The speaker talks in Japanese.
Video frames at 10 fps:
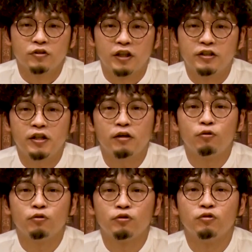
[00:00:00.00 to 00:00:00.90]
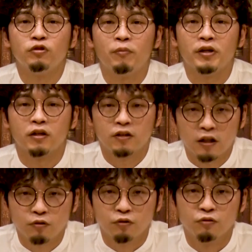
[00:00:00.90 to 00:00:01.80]
節約をするためだっ
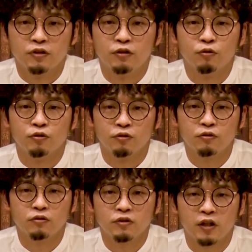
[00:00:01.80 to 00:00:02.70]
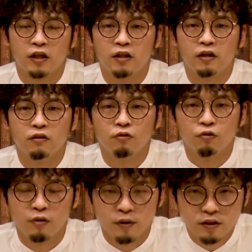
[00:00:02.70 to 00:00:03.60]
たというふうに供述されて
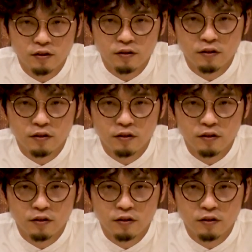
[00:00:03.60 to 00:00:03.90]
おります。